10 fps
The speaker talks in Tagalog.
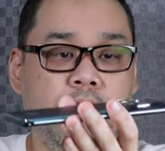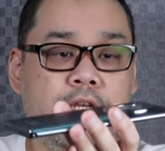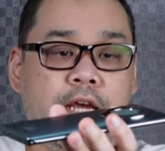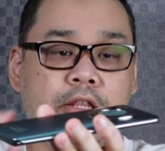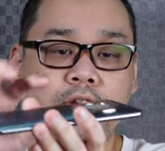
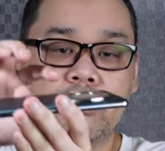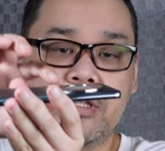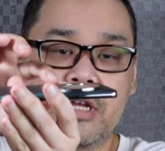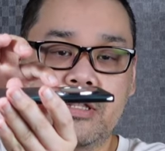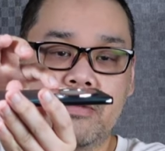Tingnan natin kung
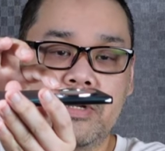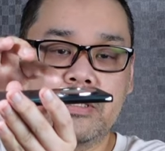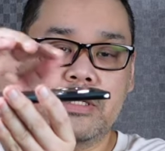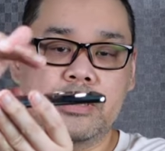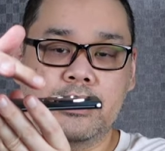
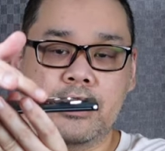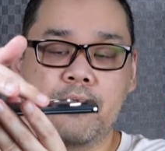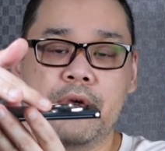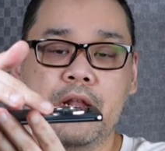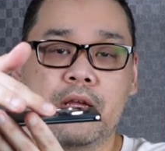natatakpan si
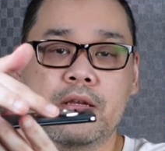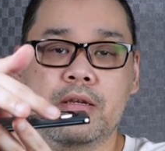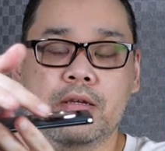camera.